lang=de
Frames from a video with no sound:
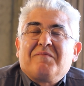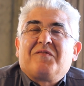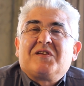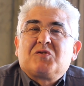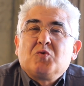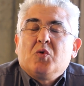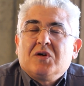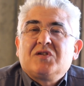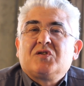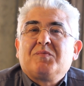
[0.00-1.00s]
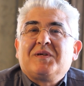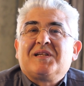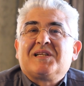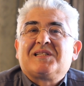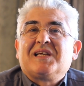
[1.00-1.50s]
versuchen
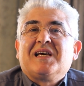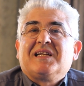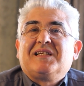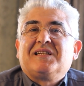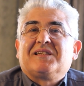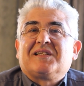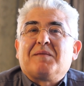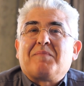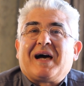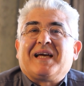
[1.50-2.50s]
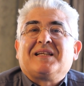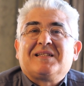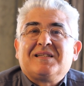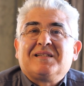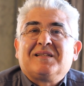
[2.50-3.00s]
zumindest diese
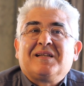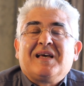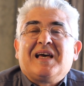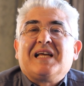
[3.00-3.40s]
Gemeinden